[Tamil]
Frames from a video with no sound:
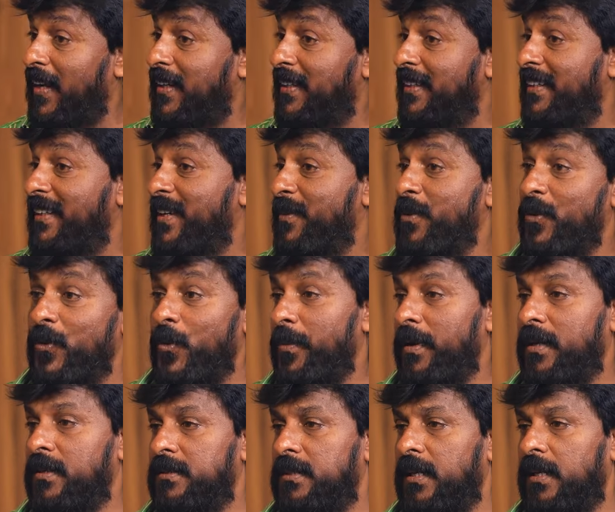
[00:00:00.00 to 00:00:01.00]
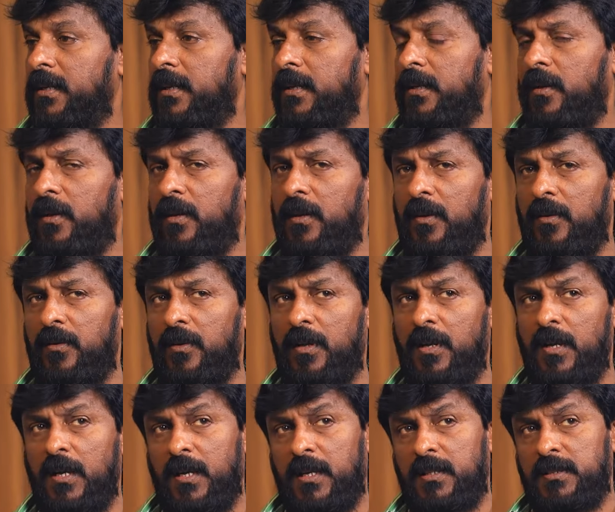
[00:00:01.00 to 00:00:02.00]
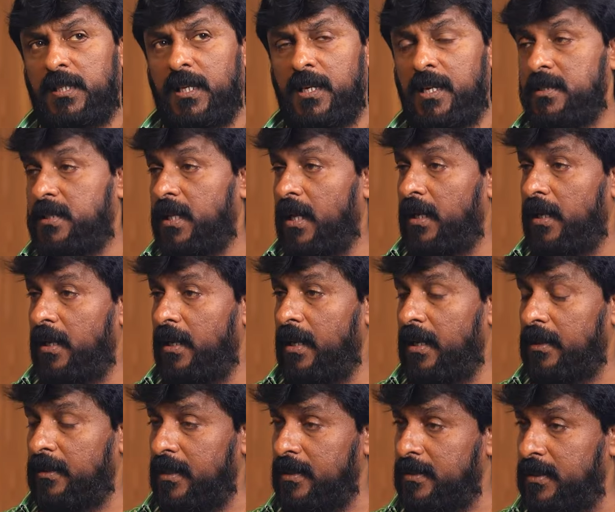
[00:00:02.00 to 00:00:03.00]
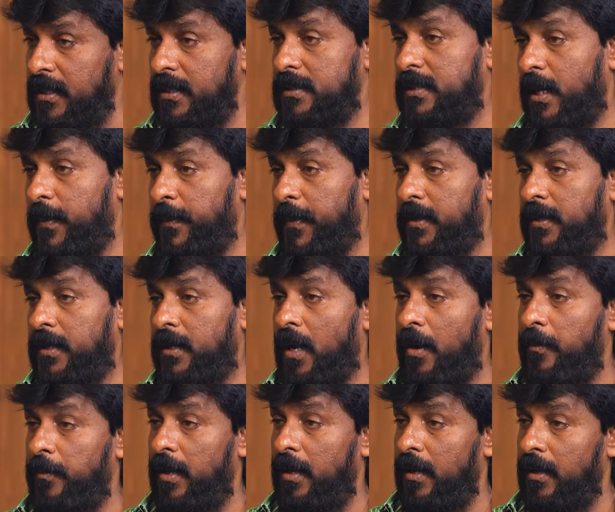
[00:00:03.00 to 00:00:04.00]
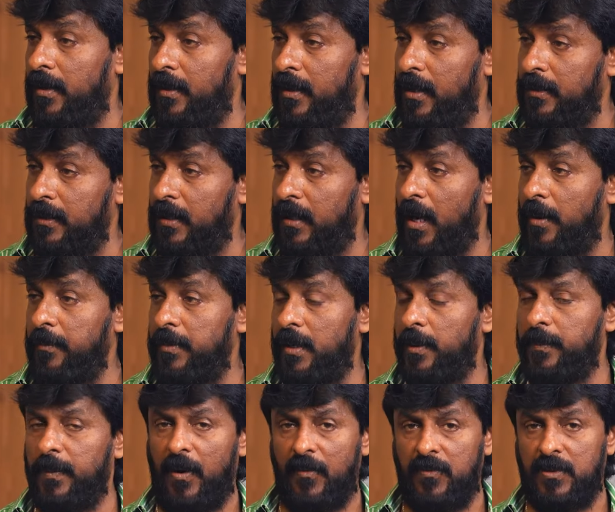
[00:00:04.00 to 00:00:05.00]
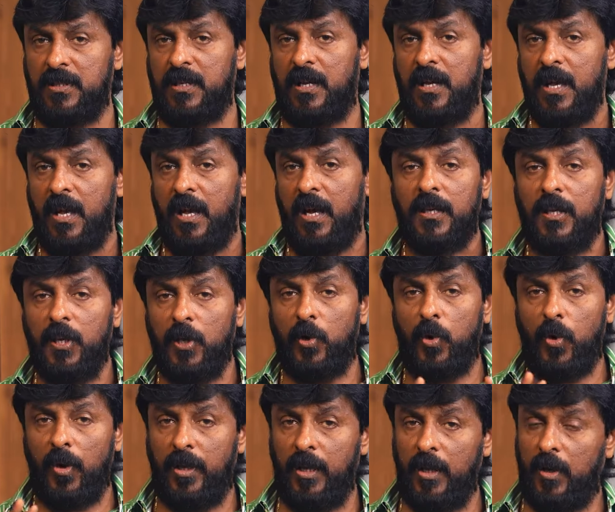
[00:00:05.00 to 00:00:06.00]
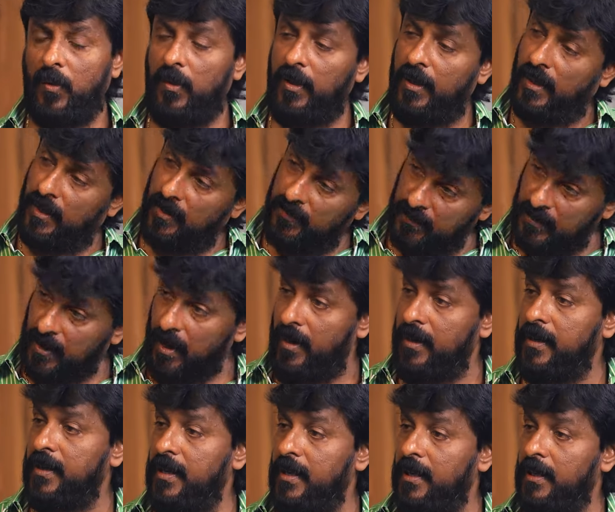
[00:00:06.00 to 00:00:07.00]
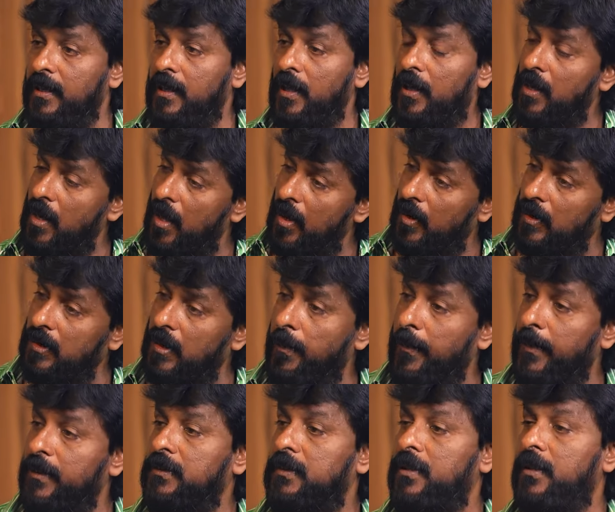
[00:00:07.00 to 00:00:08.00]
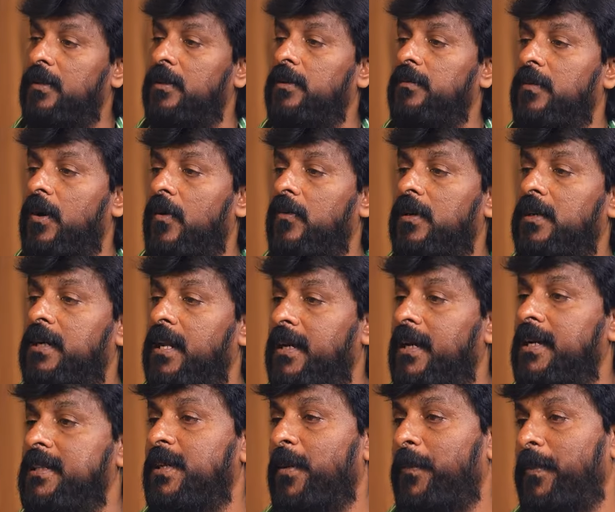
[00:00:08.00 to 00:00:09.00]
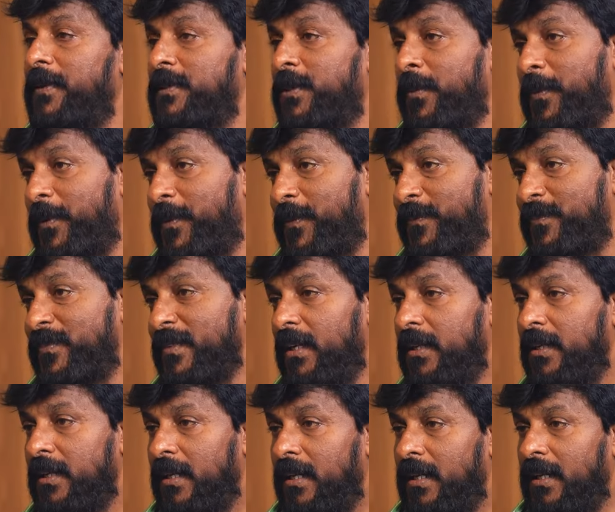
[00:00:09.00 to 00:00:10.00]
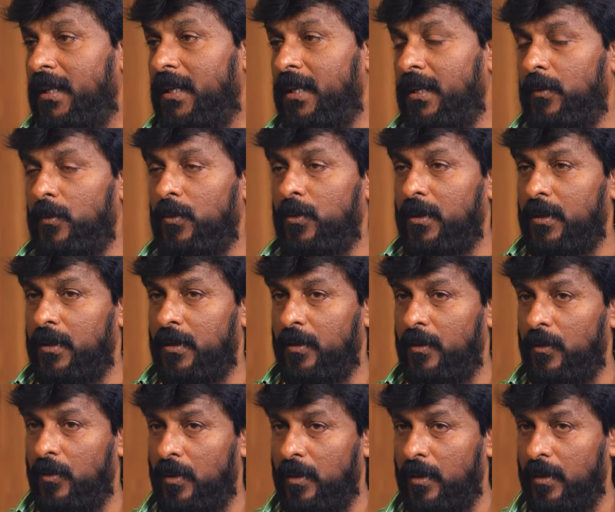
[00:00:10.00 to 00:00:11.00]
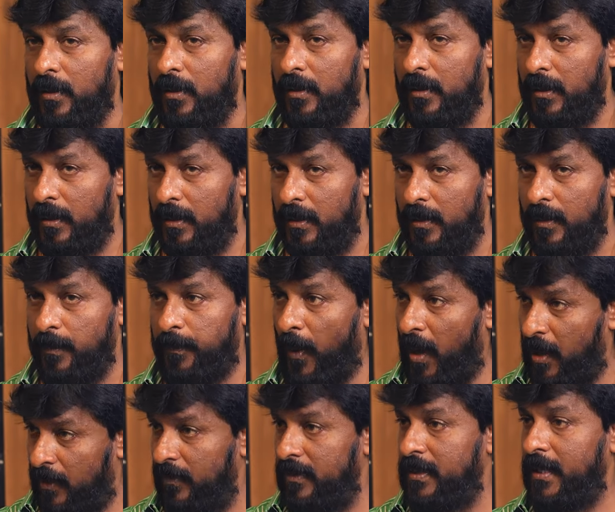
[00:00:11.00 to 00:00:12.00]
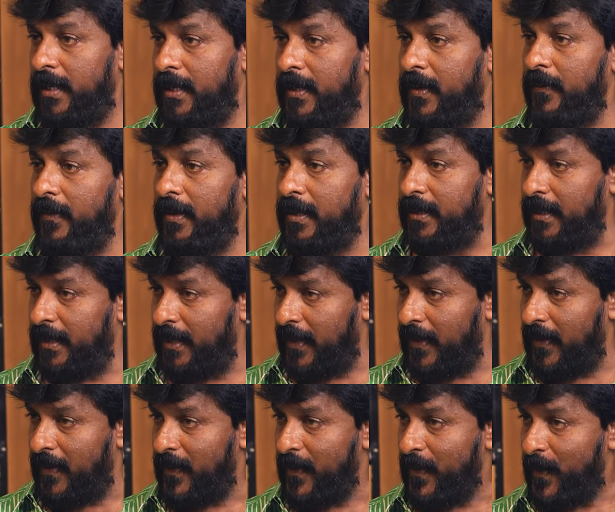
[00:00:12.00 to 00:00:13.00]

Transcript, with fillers: யார் நம்ம குமரன் சார் சீரியஸாக இருக்க நேரத்தில் சீரியஸாக இருப்பார் காமெடியாக இருக்க நேரத்தில் காமெடியாக இருப்பார் அவர் ஹீரோ ஹீரோயினையும் தாண்டி எல்லா கதாபாத்திரங்களும் அவர்கிட்ட நடித்தா பேசப்படும் நீங்கள் ஒரு ஒரு நீங்கள் பார்வதியை இன்டர்வியூ எடுத்தீங்க